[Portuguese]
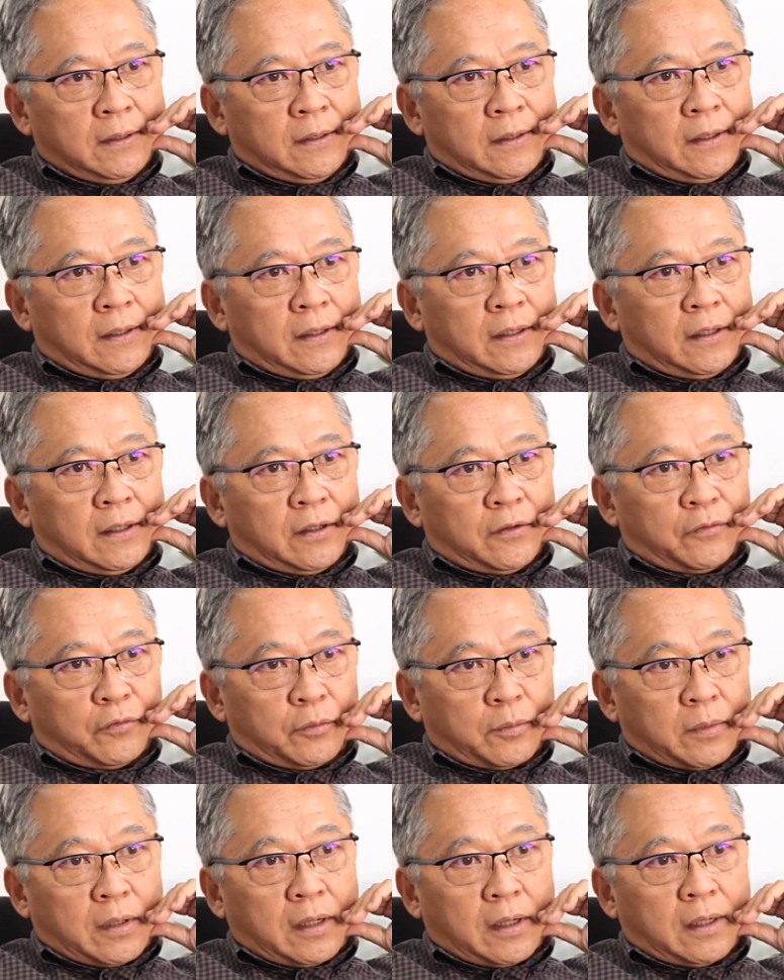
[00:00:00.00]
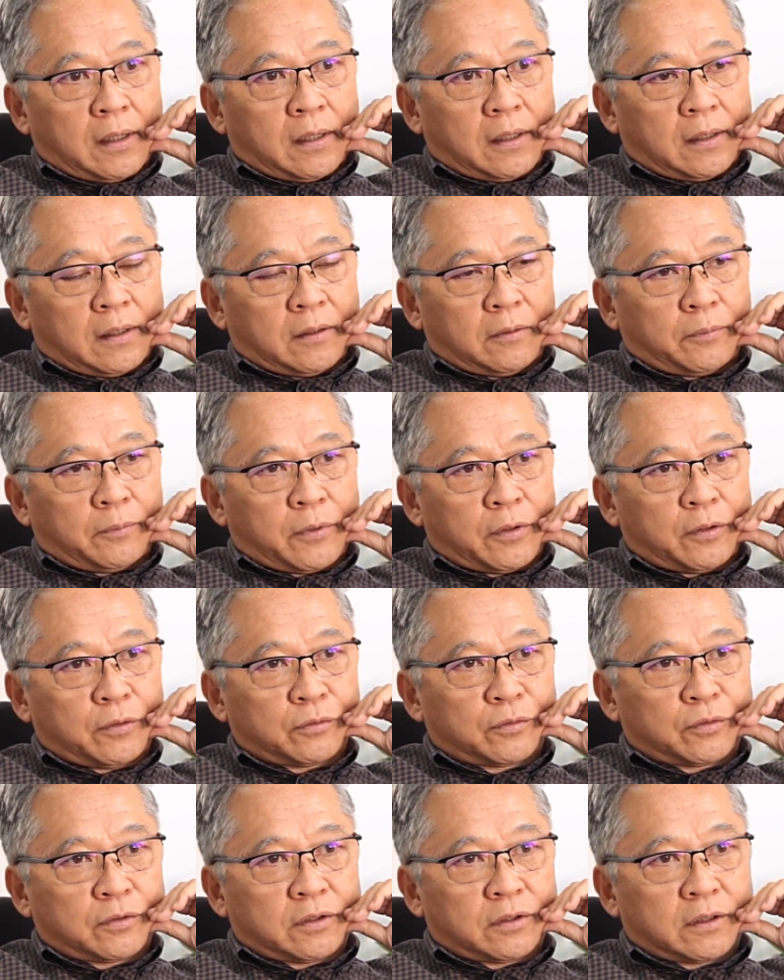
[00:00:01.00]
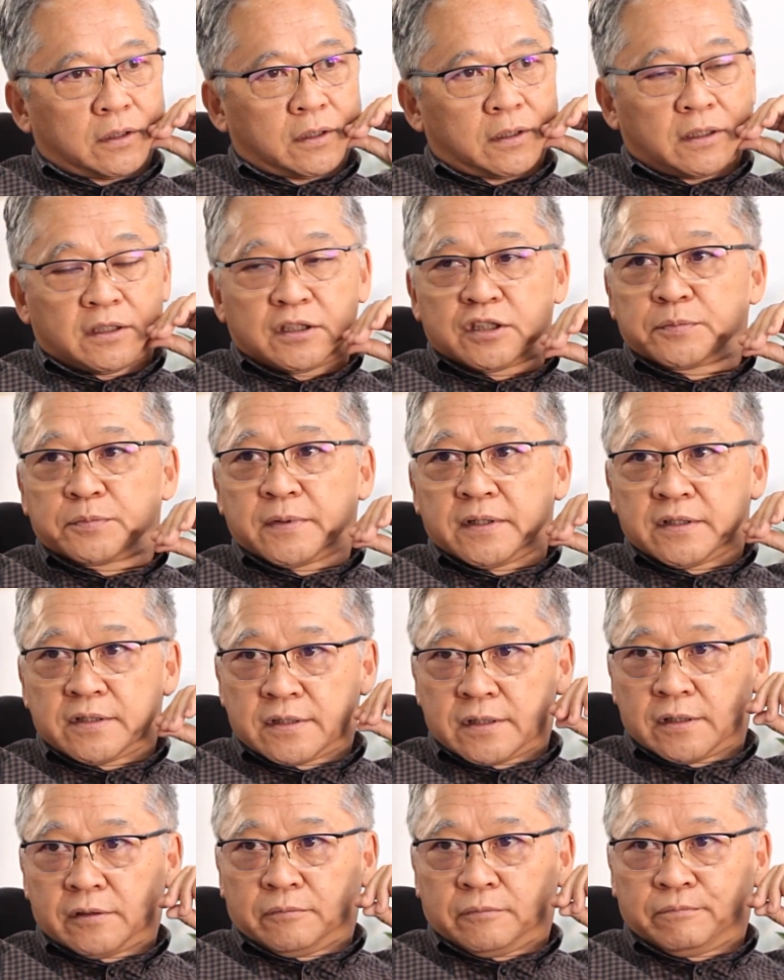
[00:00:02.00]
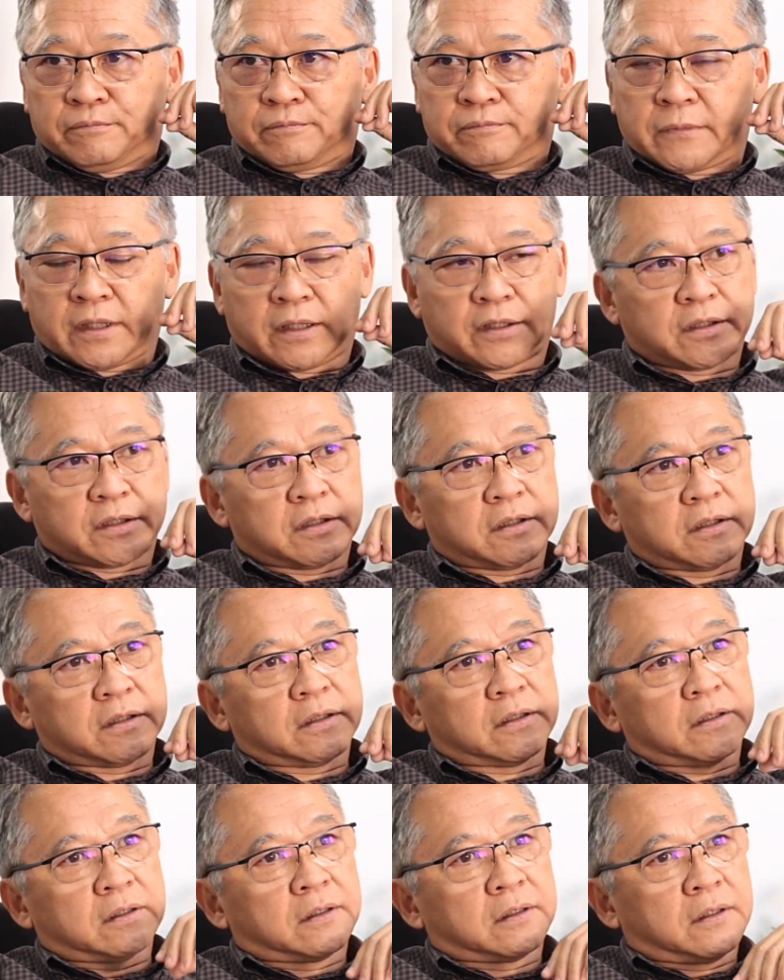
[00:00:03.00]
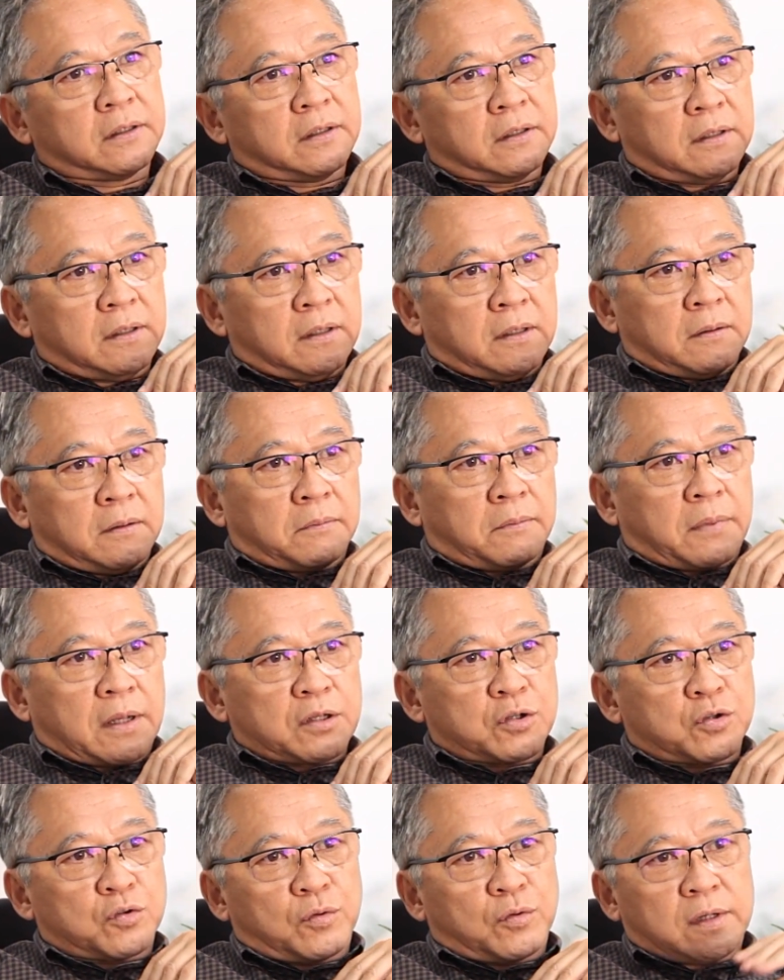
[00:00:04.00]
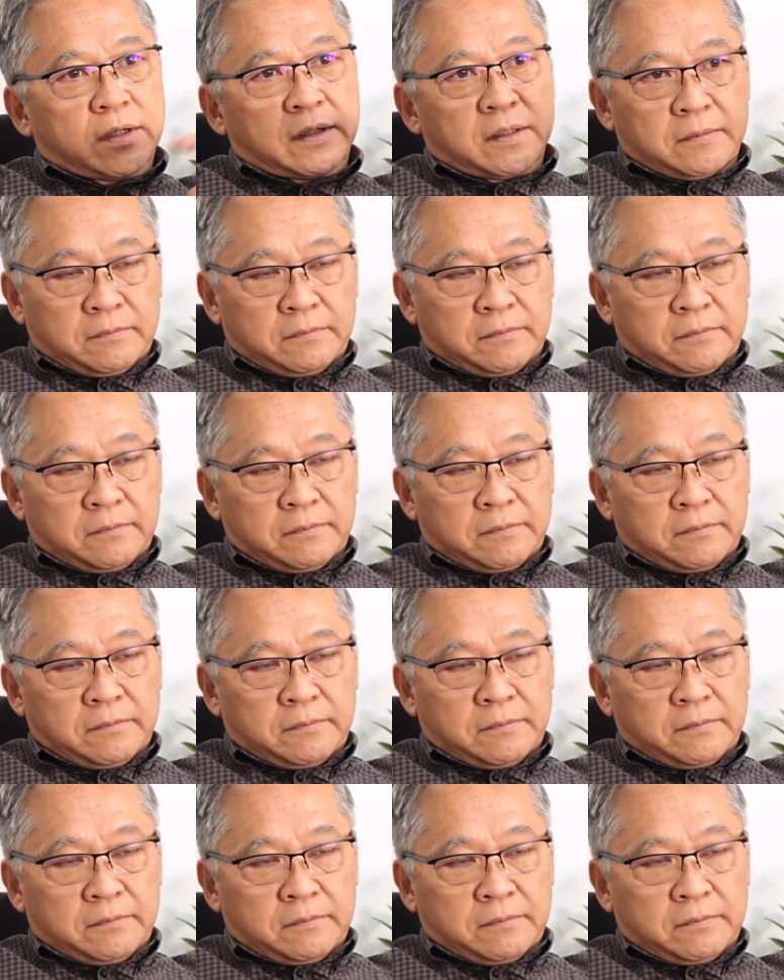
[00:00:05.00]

É, foi uma, um período de grande expansão. Né? A gente passou aí